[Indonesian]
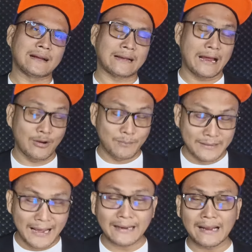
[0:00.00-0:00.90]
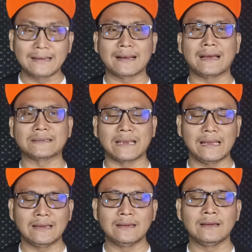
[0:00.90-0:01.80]
Kalau benar ada
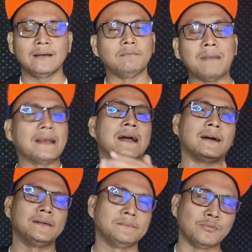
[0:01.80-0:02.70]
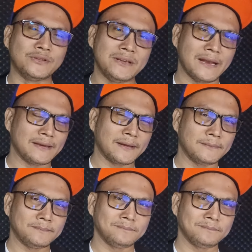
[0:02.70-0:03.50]
rasa, mana pujiannya?